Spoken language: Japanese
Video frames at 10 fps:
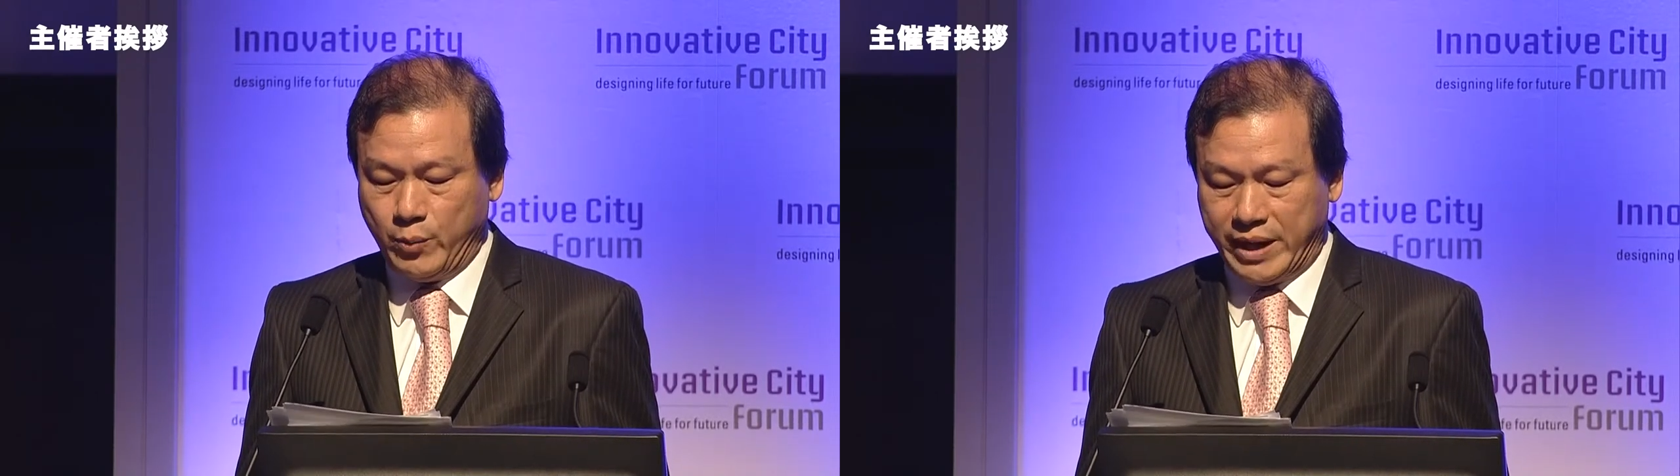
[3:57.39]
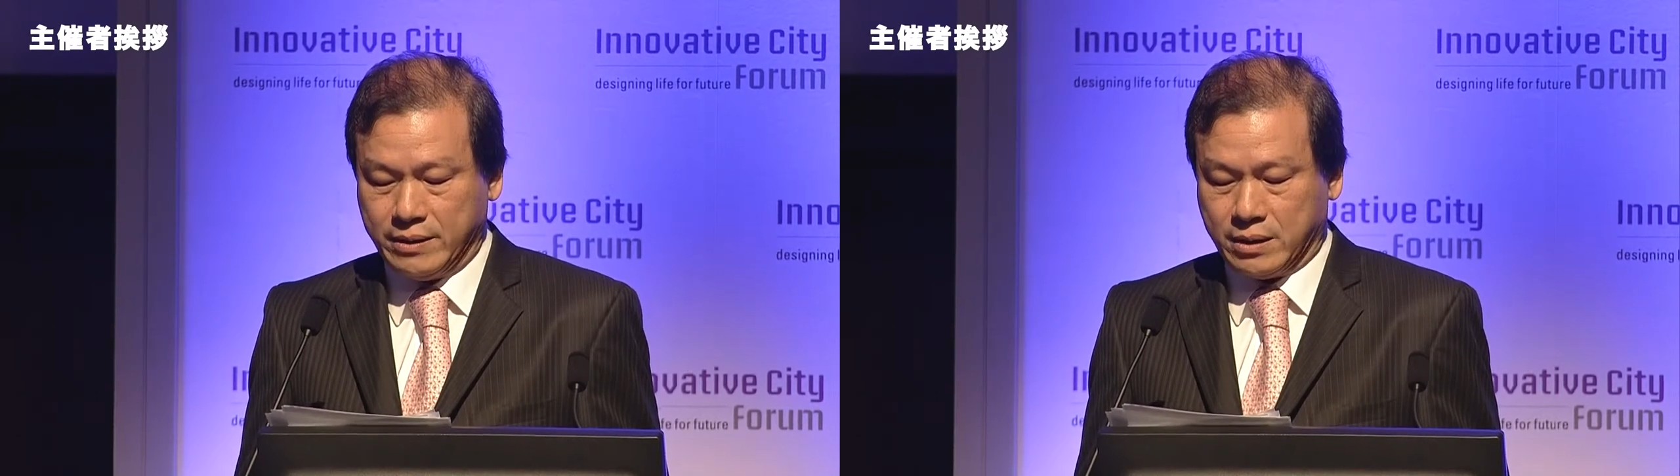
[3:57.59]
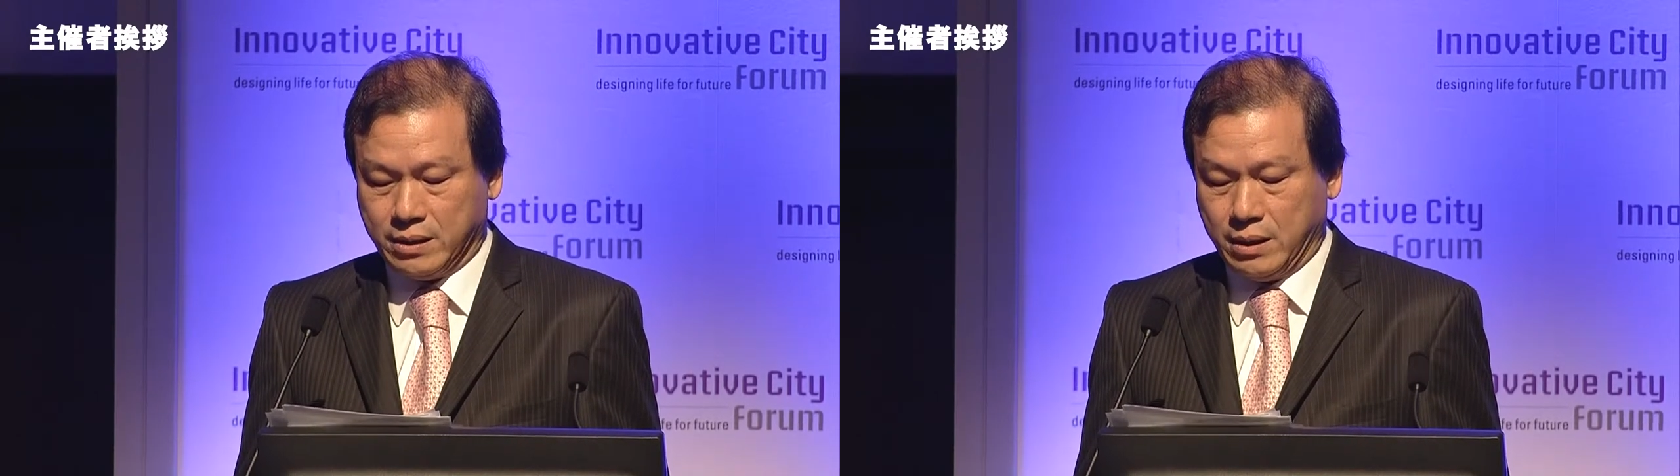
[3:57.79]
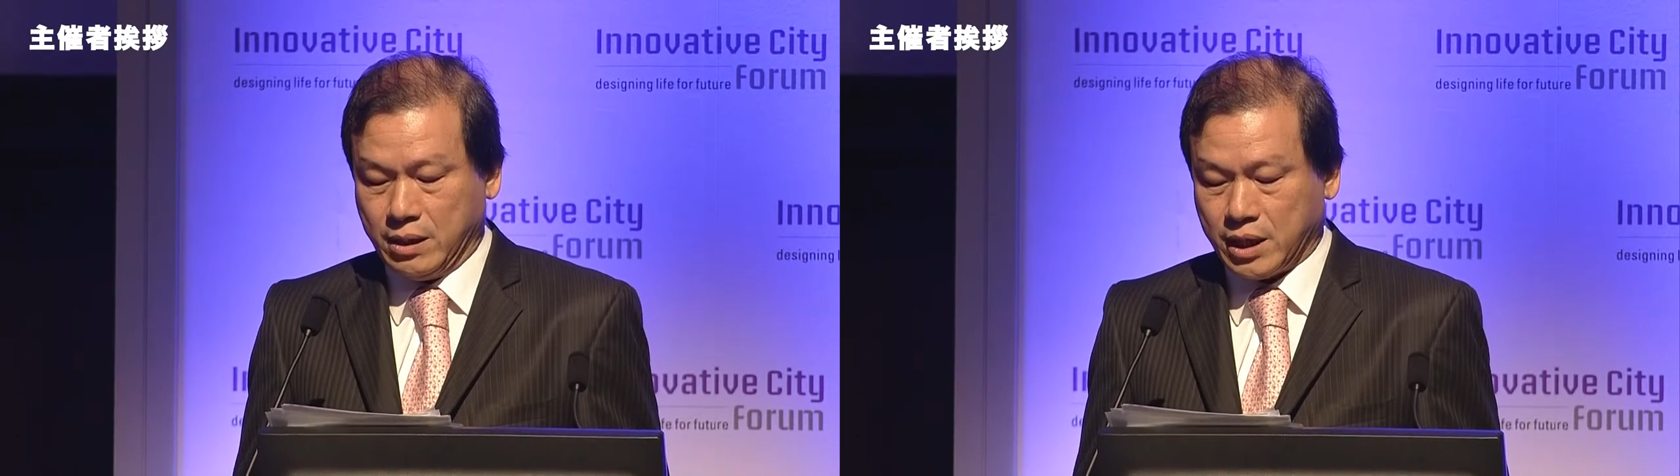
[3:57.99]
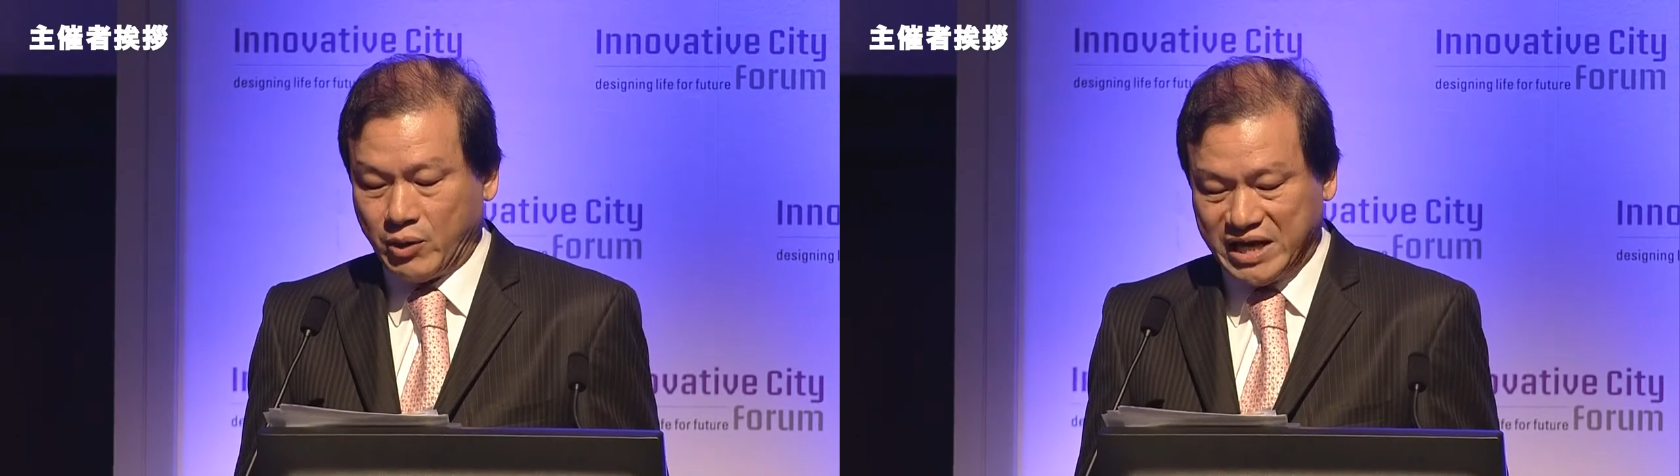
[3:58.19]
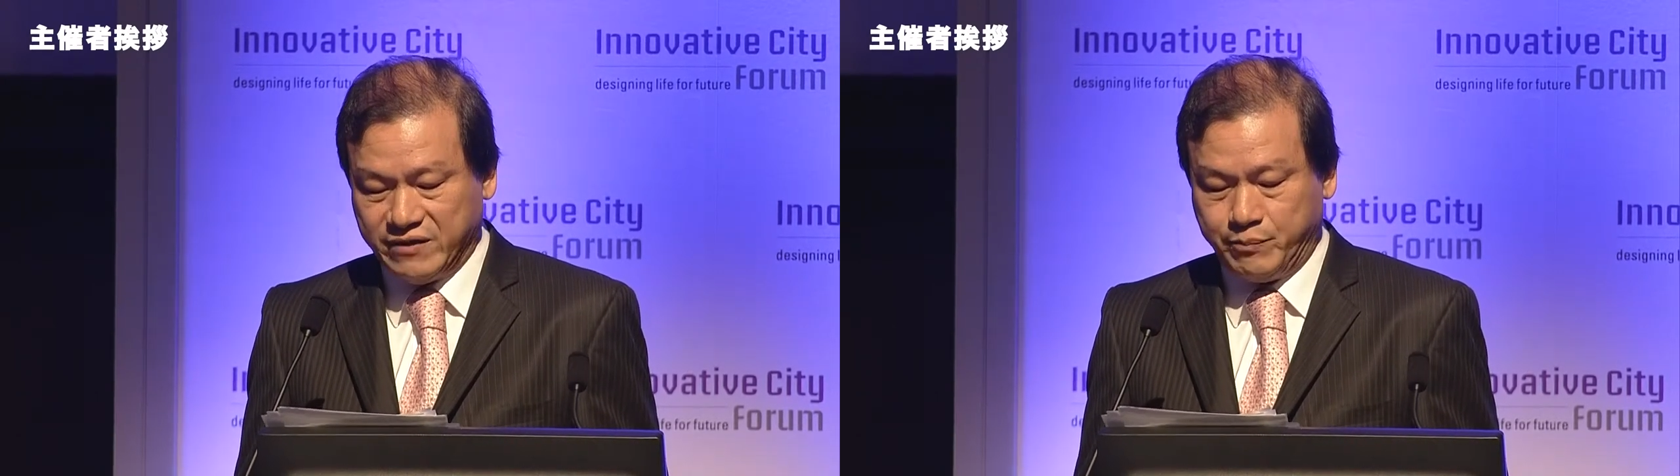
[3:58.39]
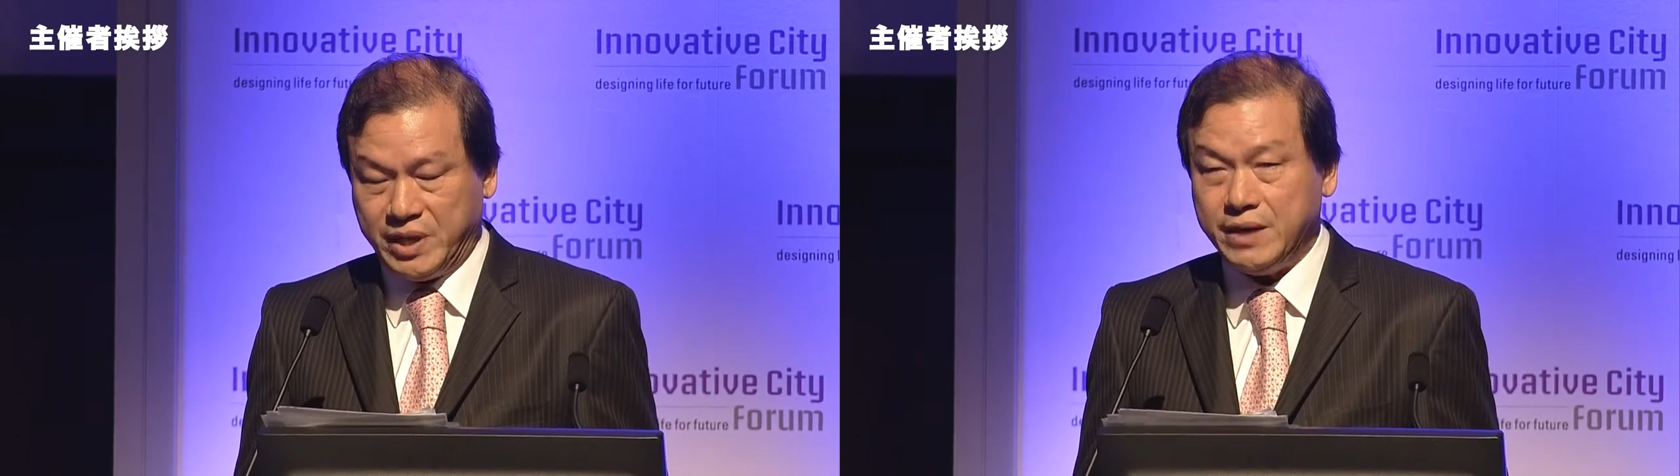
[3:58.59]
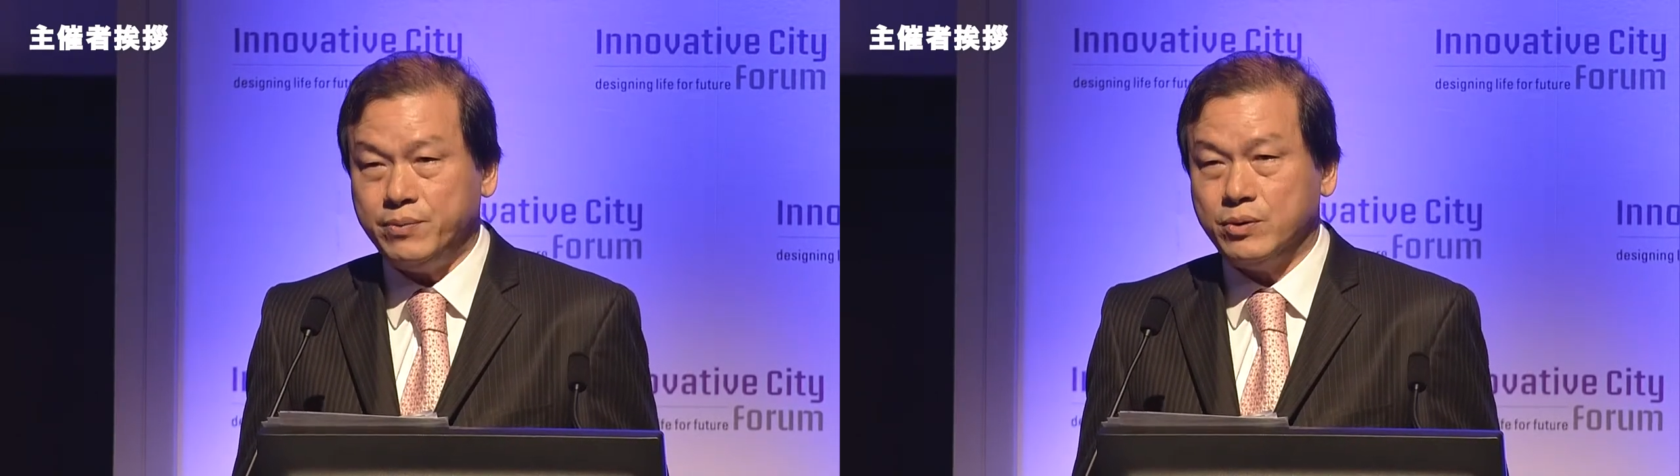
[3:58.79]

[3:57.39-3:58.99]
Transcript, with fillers: うこのヒルズ